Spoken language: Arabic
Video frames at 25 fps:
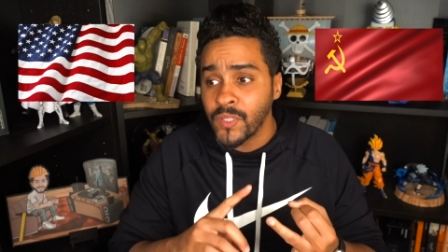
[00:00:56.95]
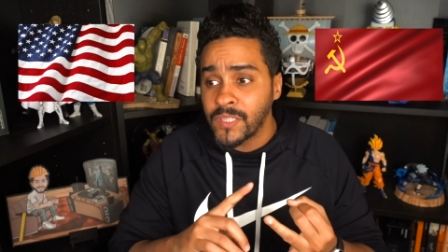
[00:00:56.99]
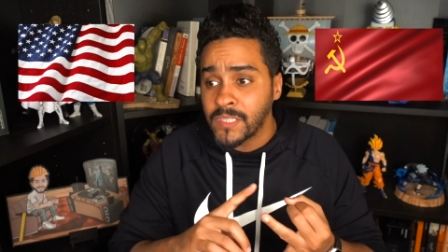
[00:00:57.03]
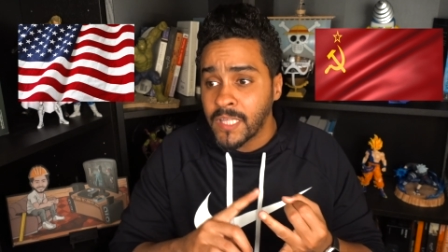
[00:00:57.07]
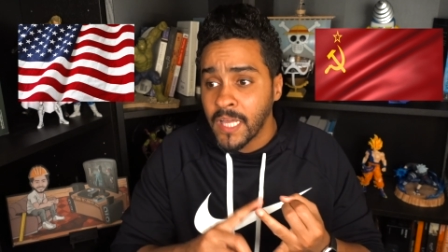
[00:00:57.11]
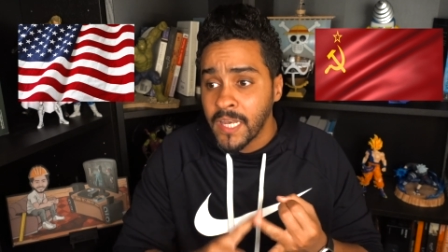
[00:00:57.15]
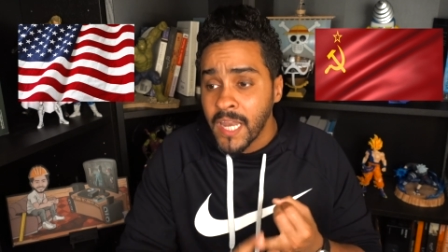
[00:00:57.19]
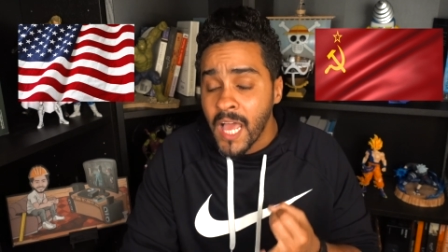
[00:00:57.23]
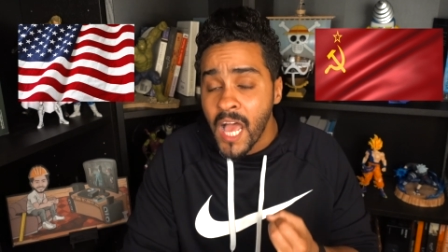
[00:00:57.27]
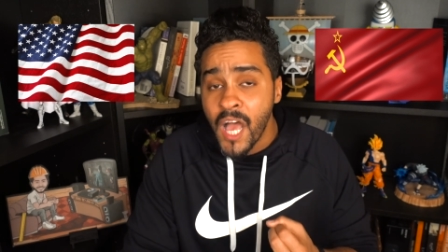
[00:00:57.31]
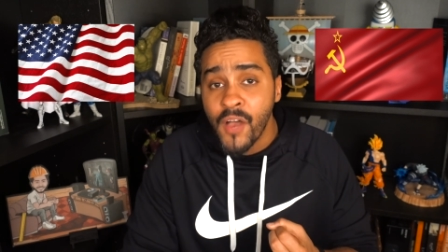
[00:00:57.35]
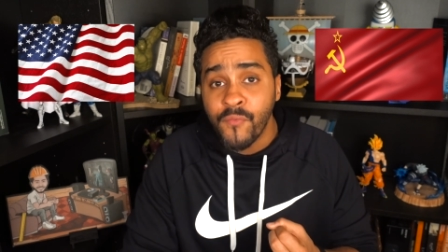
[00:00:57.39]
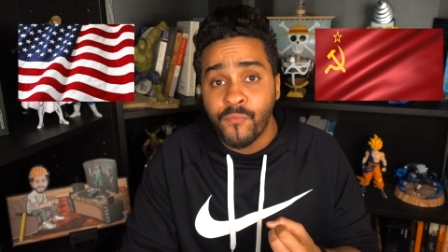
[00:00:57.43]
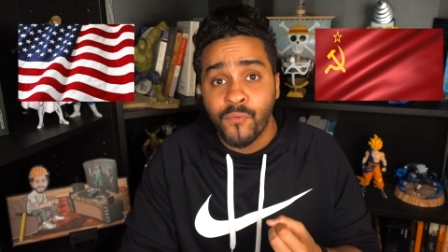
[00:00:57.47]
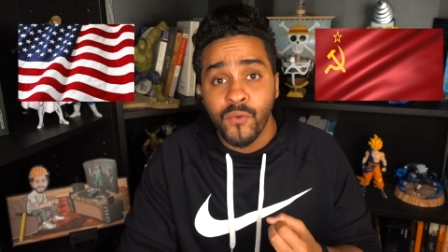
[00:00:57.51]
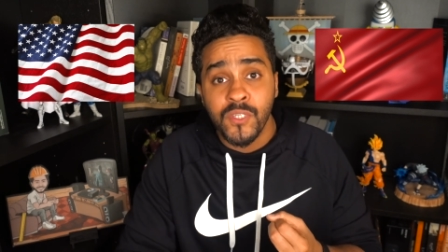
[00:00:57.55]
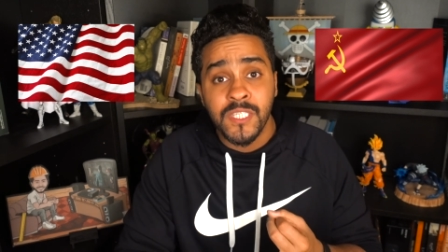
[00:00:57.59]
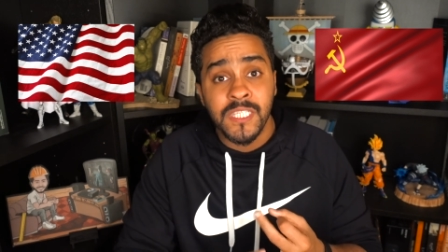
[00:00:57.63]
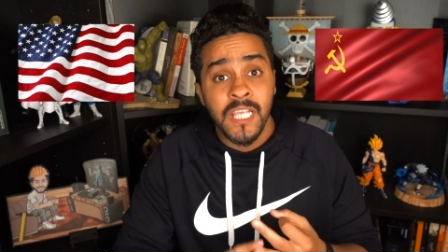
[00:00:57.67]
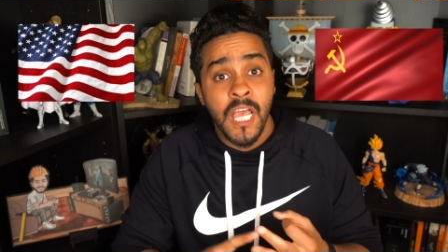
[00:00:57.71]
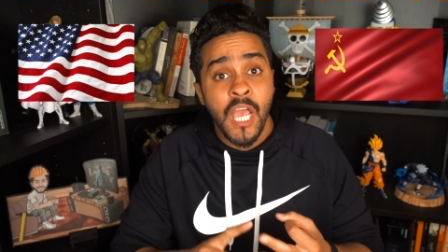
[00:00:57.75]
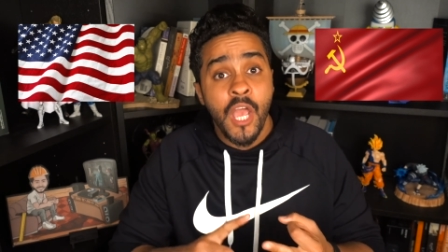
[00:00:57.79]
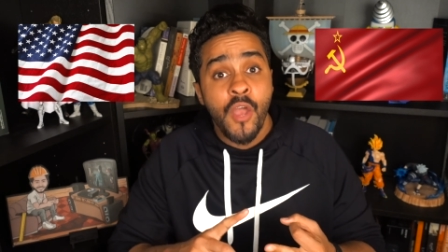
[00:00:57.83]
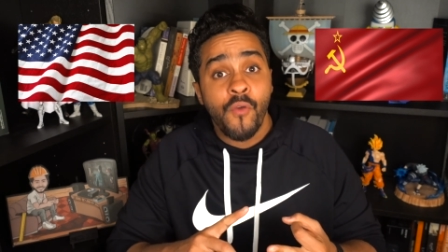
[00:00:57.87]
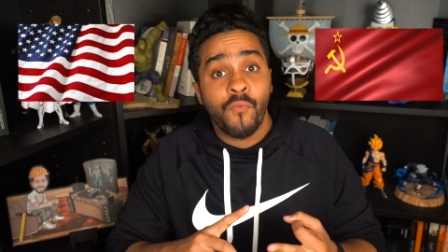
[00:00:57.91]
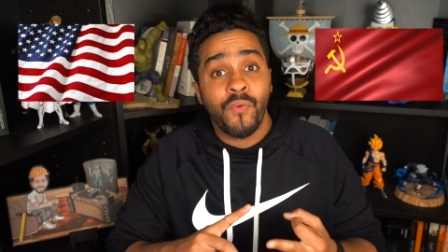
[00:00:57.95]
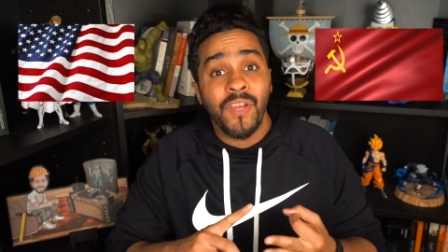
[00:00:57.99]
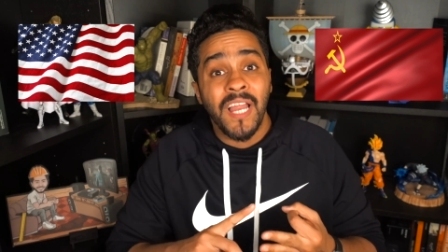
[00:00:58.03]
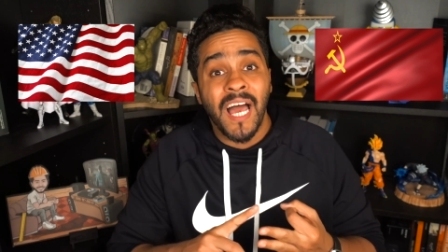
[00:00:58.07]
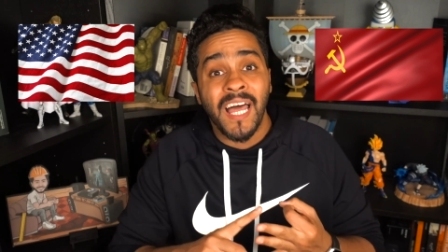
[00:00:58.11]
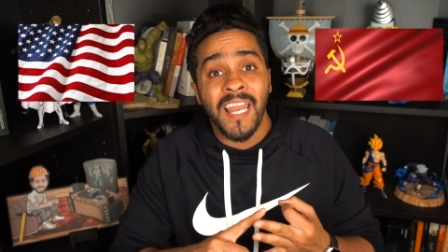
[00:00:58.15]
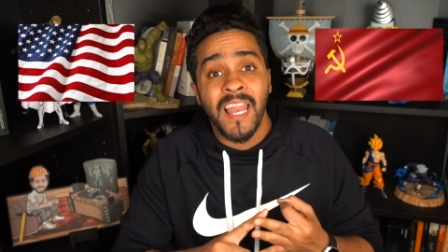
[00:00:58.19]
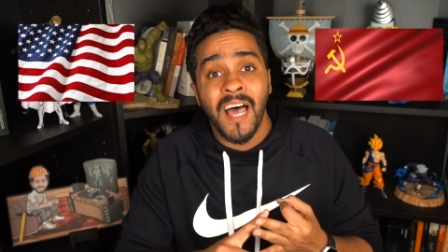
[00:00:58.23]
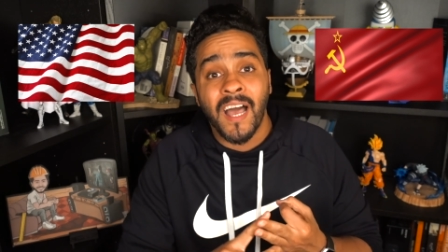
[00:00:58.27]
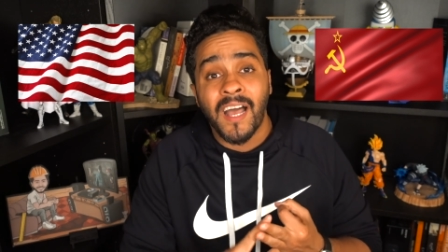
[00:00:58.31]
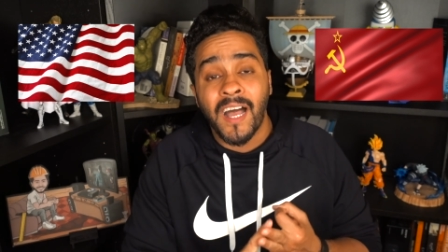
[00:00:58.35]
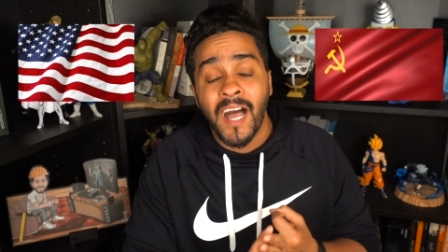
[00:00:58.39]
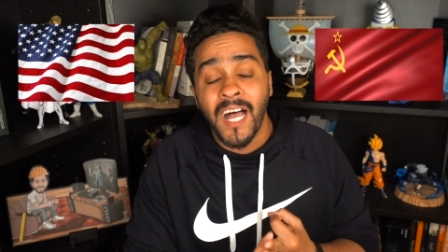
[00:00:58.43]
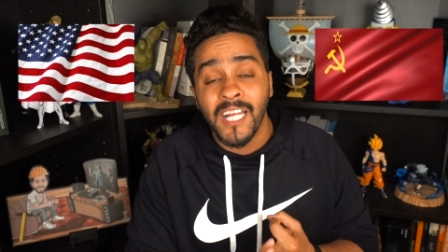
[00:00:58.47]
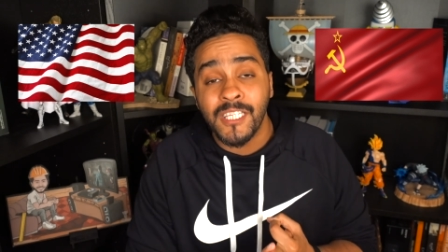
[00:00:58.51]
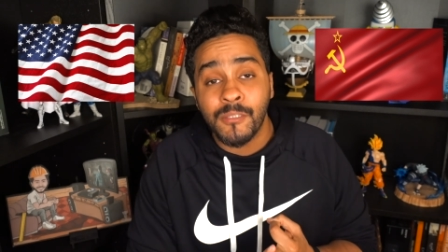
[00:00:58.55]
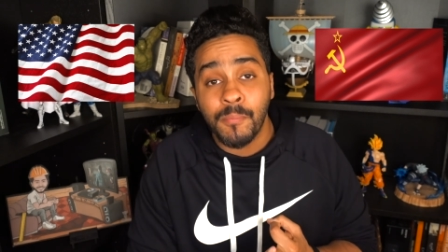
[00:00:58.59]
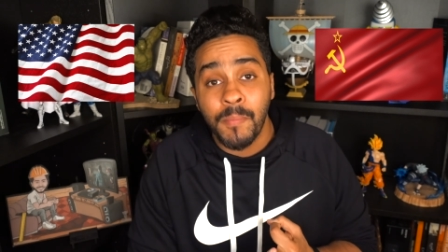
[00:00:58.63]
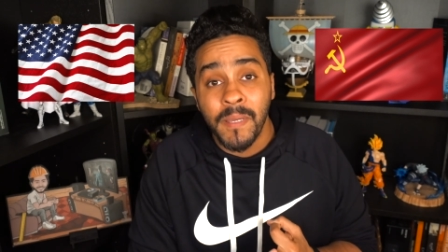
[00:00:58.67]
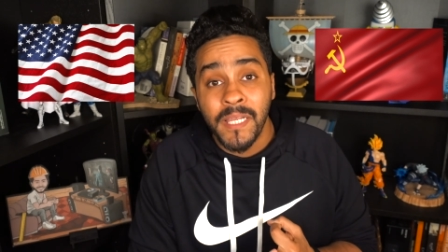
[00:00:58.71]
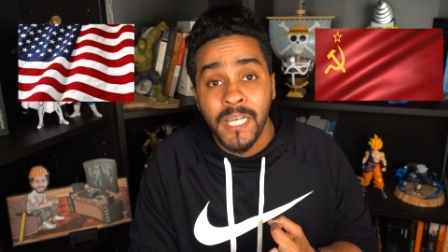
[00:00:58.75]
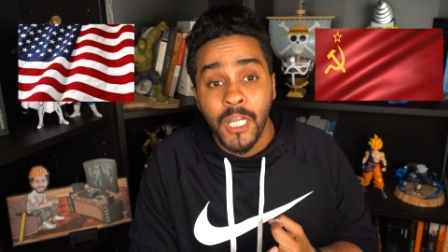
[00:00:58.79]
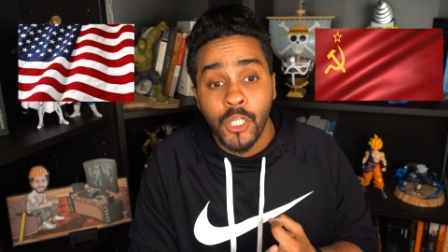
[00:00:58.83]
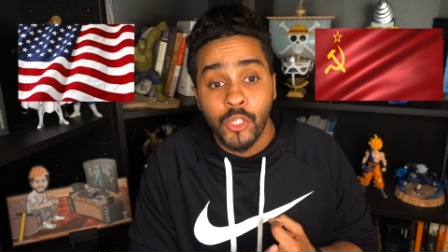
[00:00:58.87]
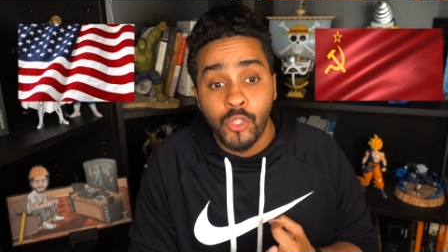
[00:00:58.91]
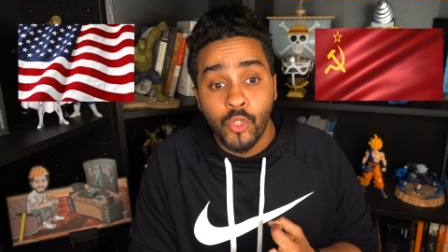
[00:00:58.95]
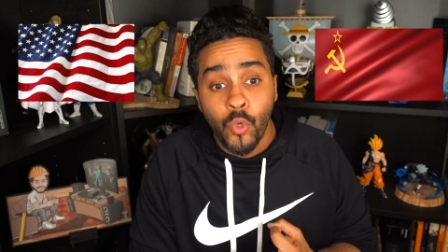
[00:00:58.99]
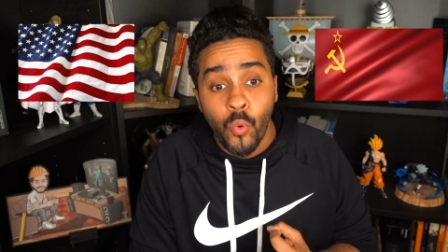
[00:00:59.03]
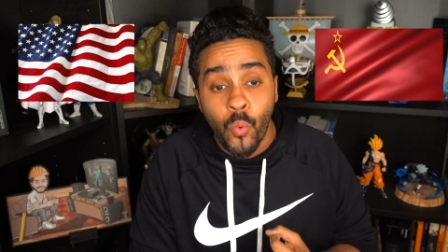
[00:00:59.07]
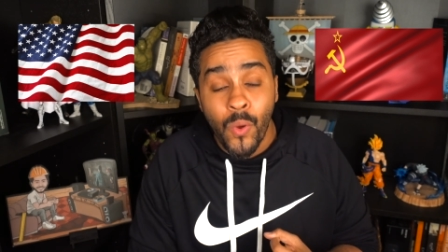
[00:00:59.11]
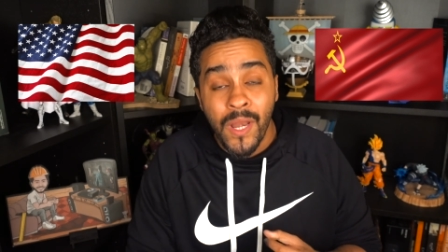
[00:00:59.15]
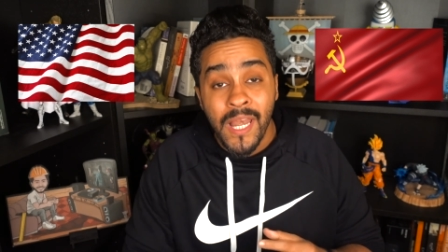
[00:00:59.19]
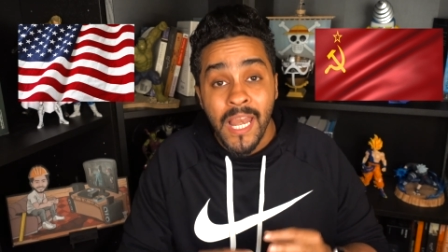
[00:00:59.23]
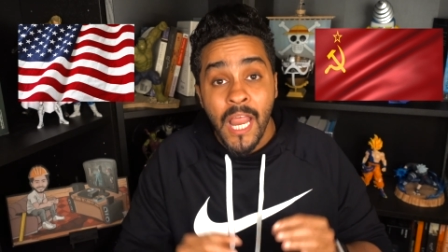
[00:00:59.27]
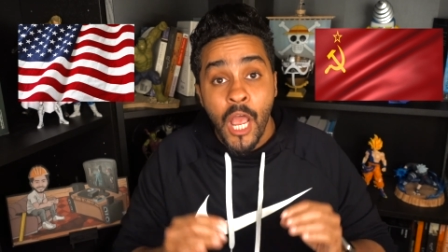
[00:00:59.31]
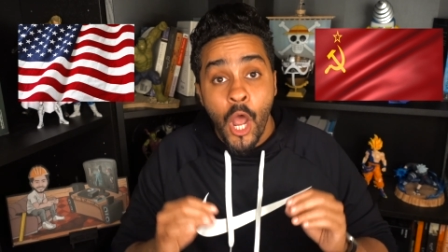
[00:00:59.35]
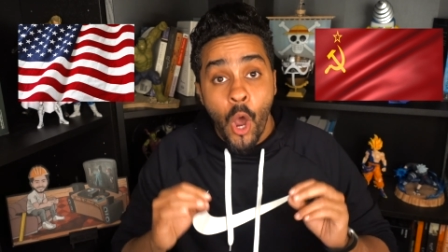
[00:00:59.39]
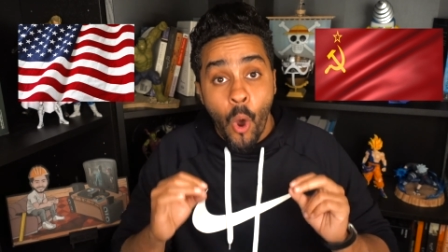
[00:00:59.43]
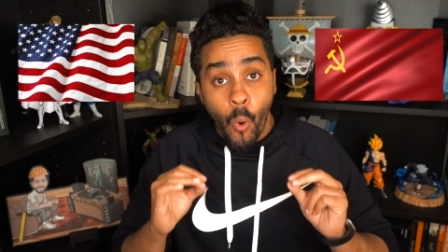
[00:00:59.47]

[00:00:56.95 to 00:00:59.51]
التنافس في العلاقات بين الدول